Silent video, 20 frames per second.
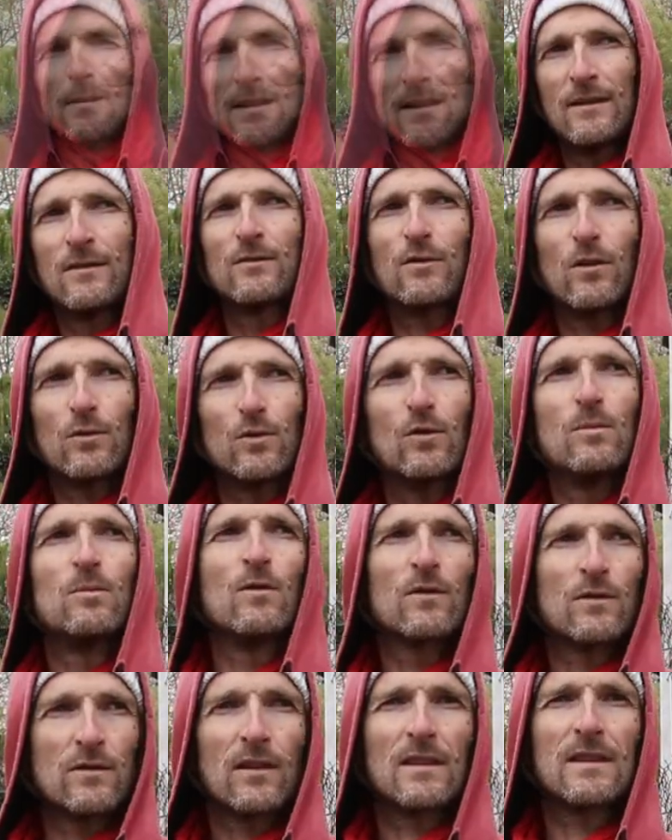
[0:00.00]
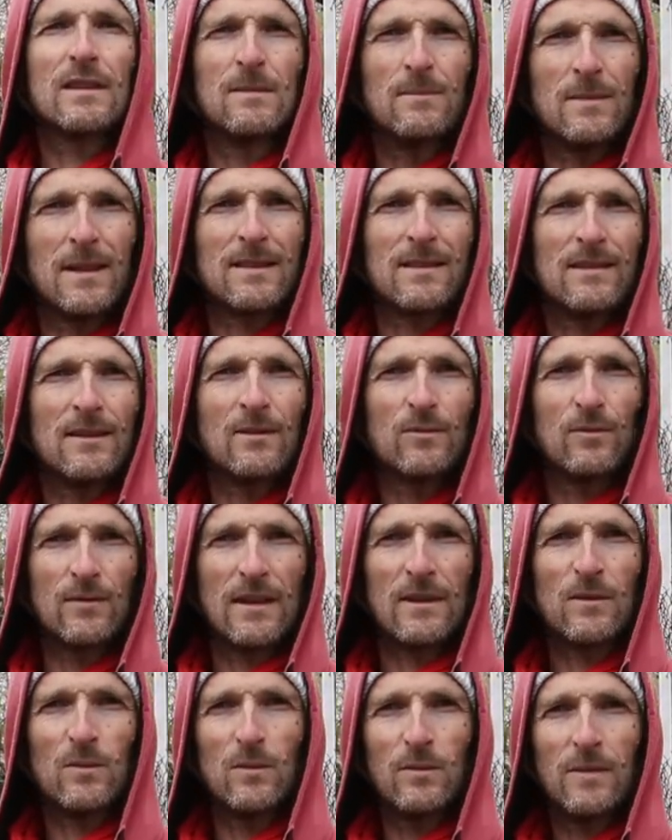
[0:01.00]
c'est une sorte de monstre qui maintenant
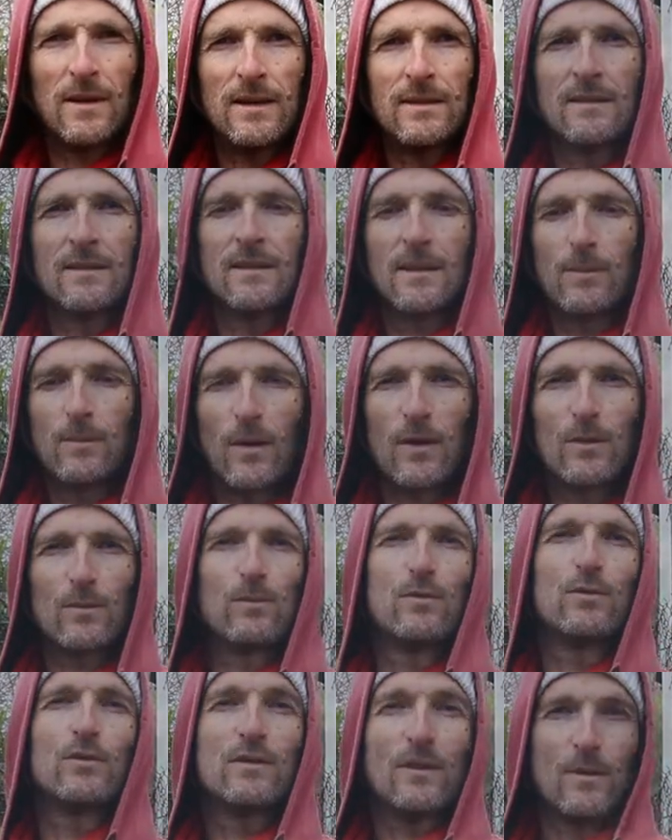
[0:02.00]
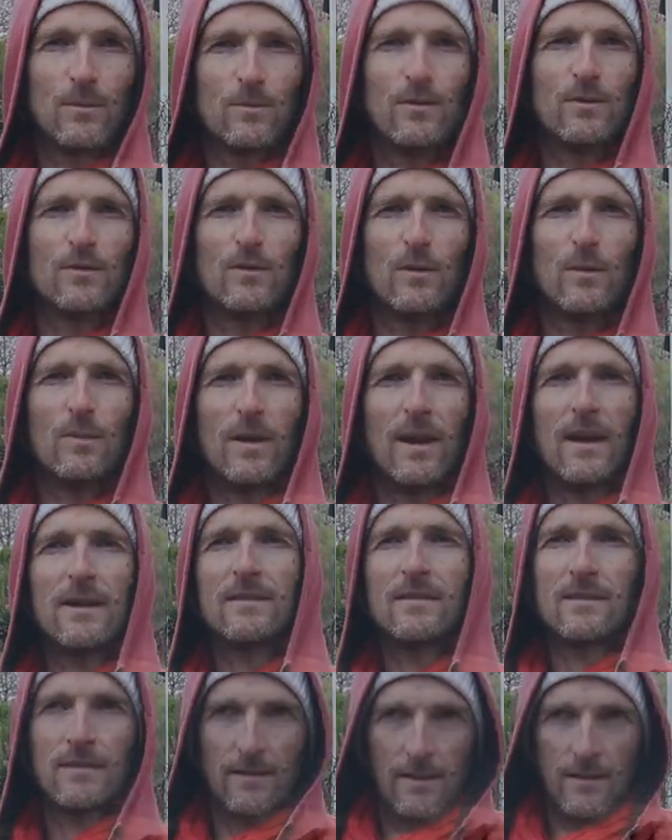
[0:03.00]
nous accompagne, qui prend de plus en plus de
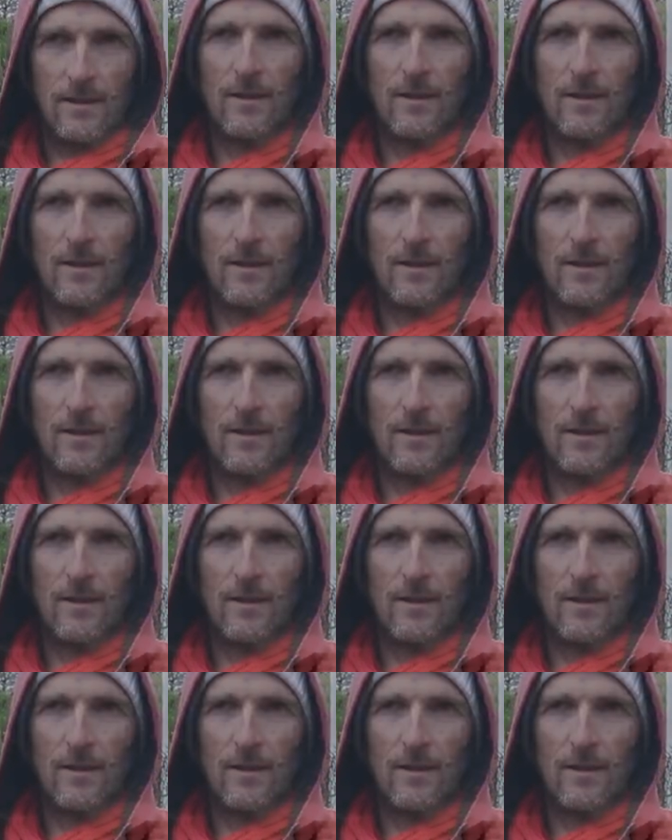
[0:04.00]
place.